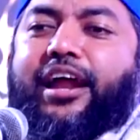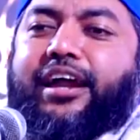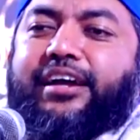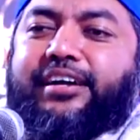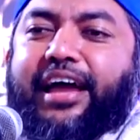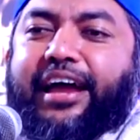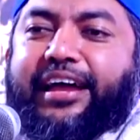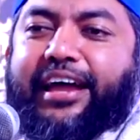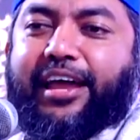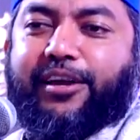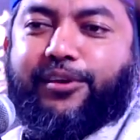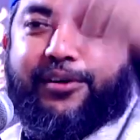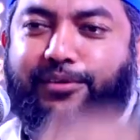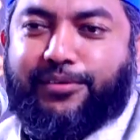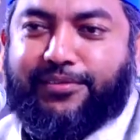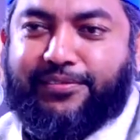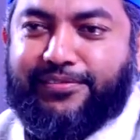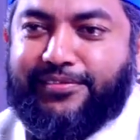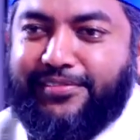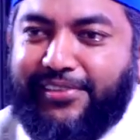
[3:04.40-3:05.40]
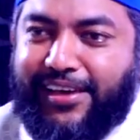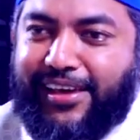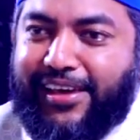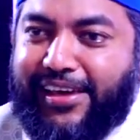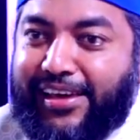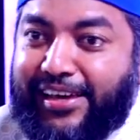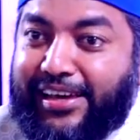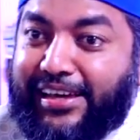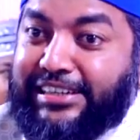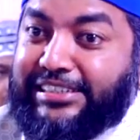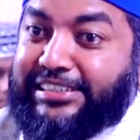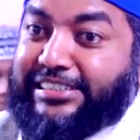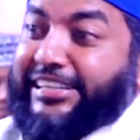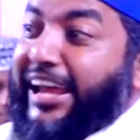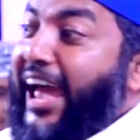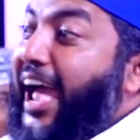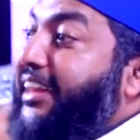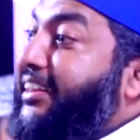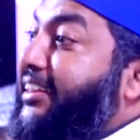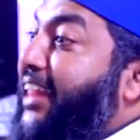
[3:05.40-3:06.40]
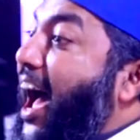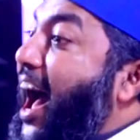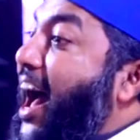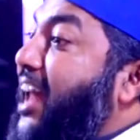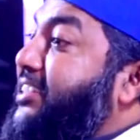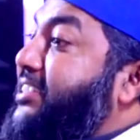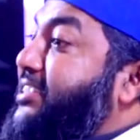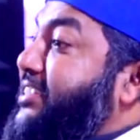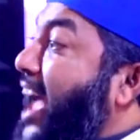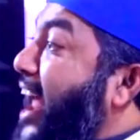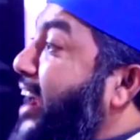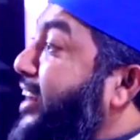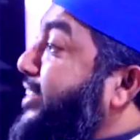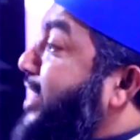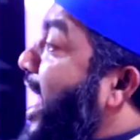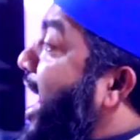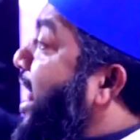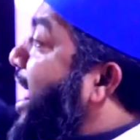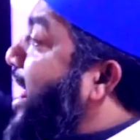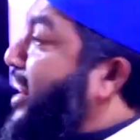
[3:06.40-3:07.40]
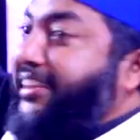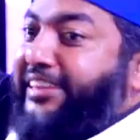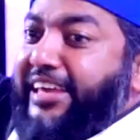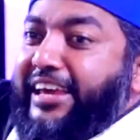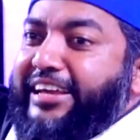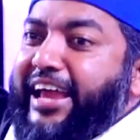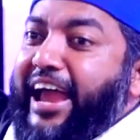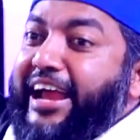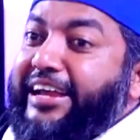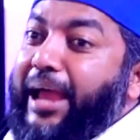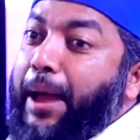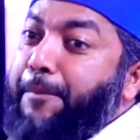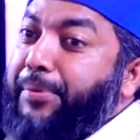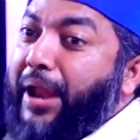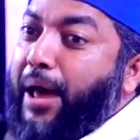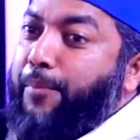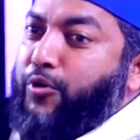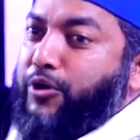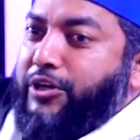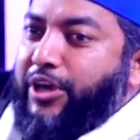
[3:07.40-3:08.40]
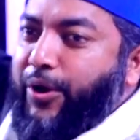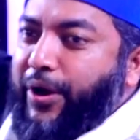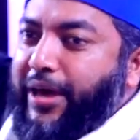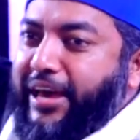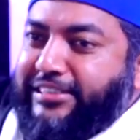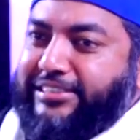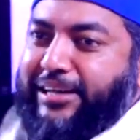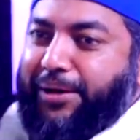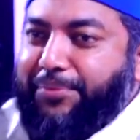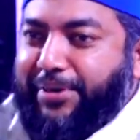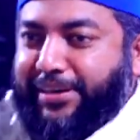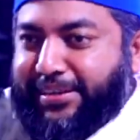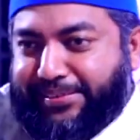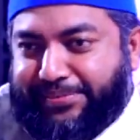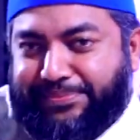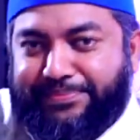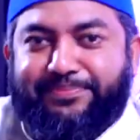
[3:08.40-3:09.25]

ধরেন না কেন সে তার সেন্টারের দিকে কেবলামুখী হয়ে যাবে